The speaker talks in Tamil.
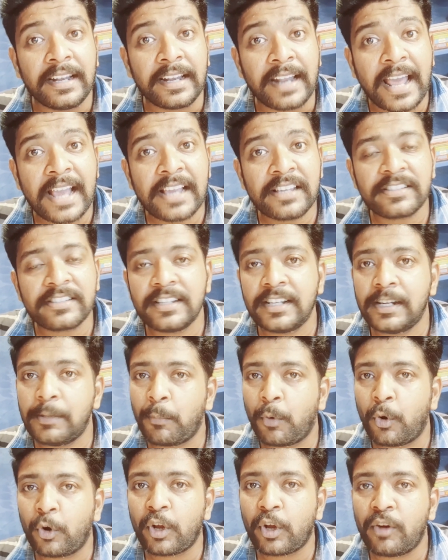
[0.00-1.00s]
நேஷ்னல்
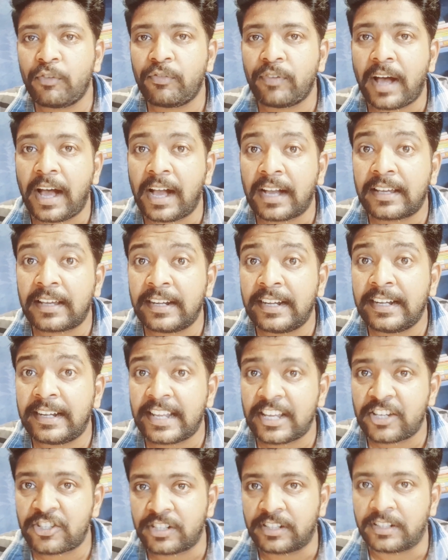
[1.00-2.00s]
போர்ட் ஆஃப்
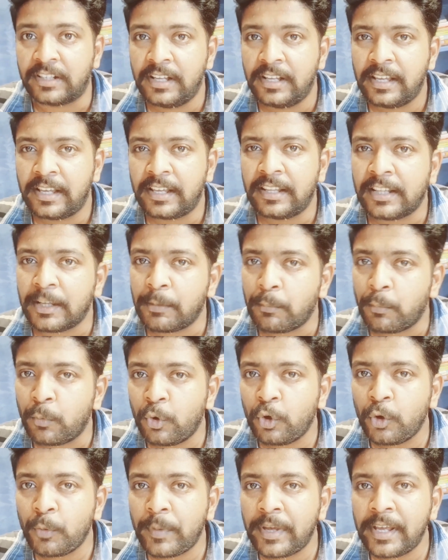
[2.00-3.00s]
அக்ரிடேஷன் இந்த
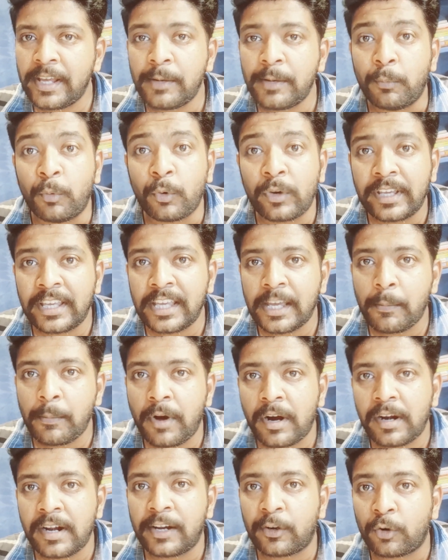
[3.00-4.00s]
மூணுமே
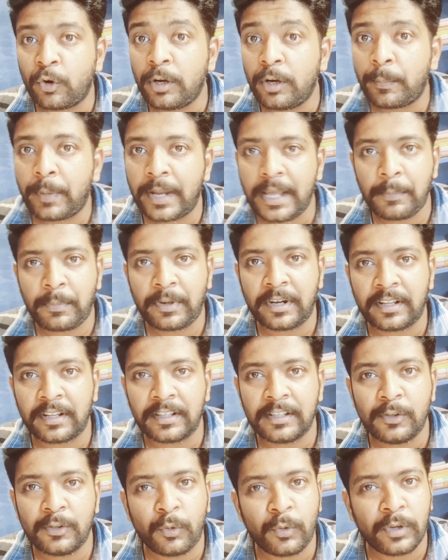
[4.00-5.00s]
முக்கியமான ரோல் ப்ளே
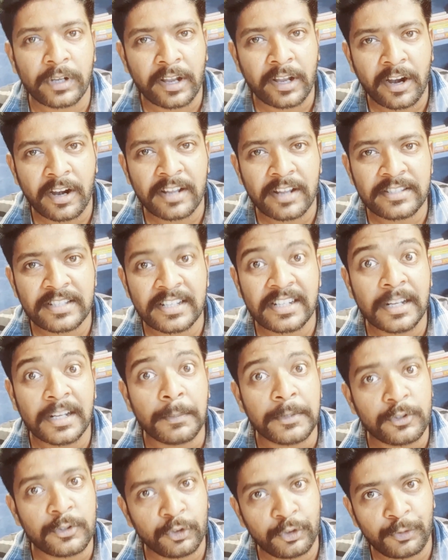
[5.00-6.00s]
பண்ணுது ஒரு காலேஜை
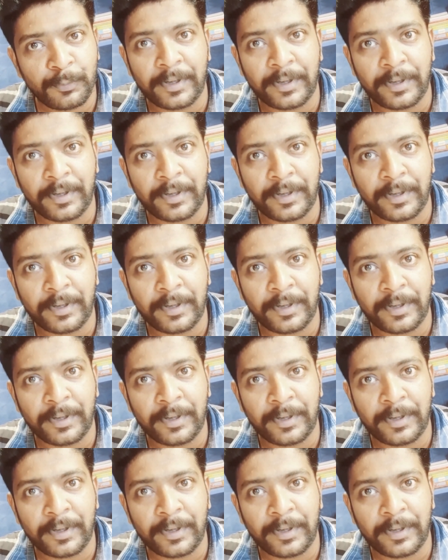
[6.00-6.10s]
நம்ம சூஸ்